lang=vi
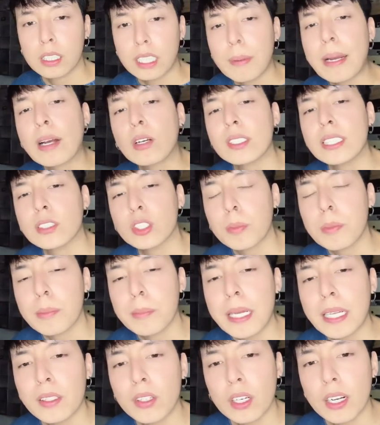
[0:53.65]
các bạn có thể cho mình
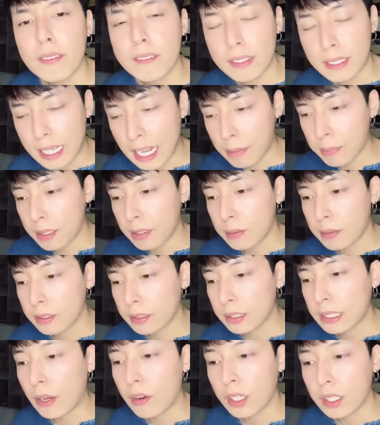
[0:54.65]
biết đó là Việt Nam
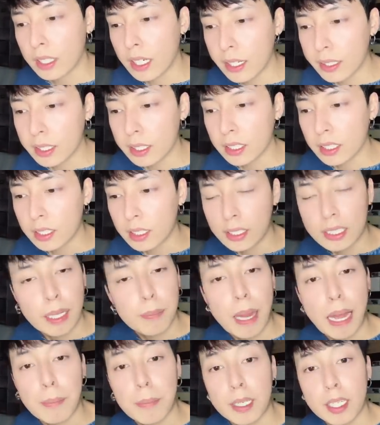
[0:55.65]
mình dạo gần đây thì người ta
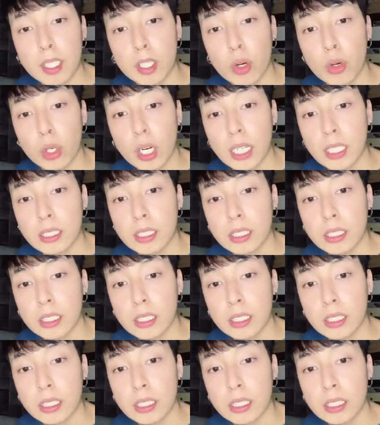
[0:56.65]
bán mấy cái đồ đấy